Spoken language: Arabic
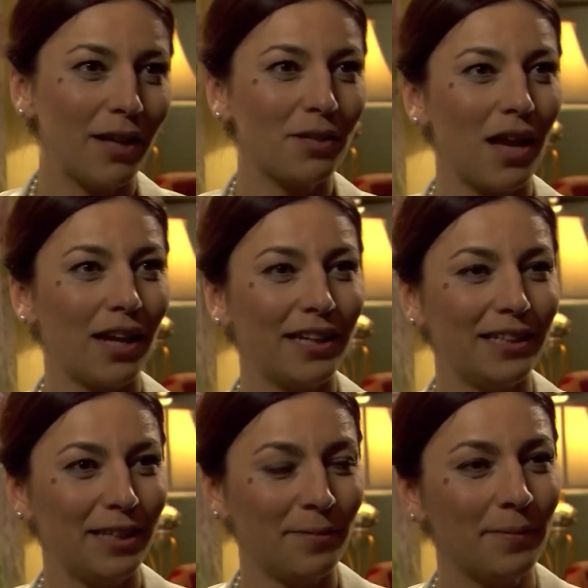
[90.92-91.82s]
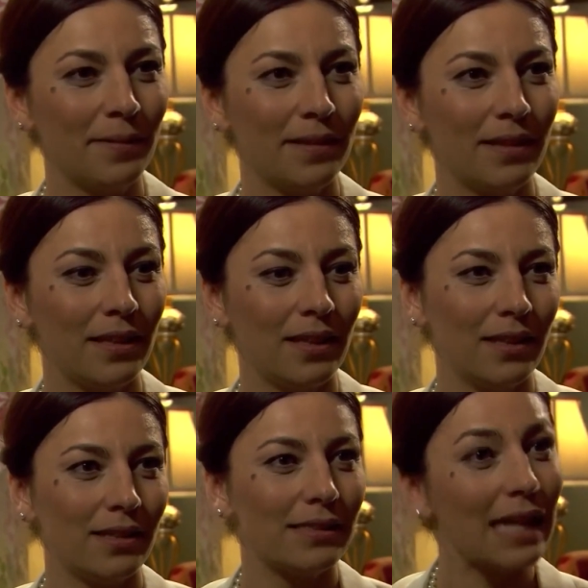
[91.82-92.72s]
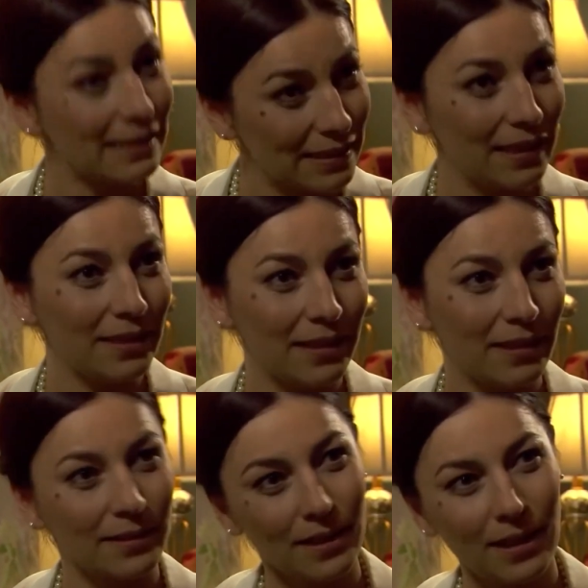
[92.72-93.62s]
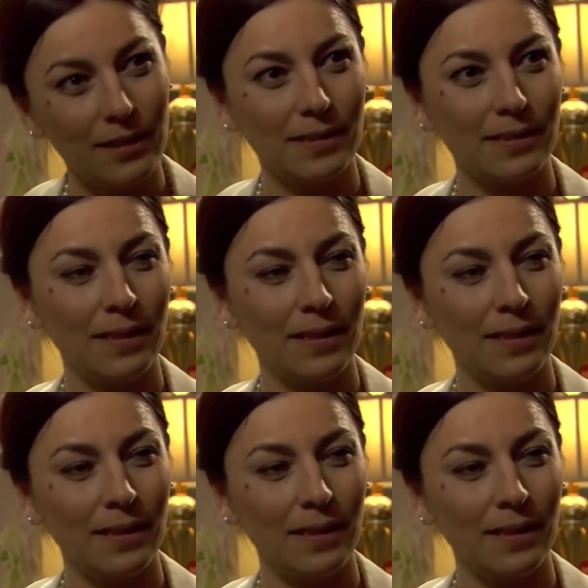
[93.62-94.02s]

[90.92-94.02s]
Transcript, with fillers: نازله اشوفهم شوي تحت خليكي قاعدة جنبها ولا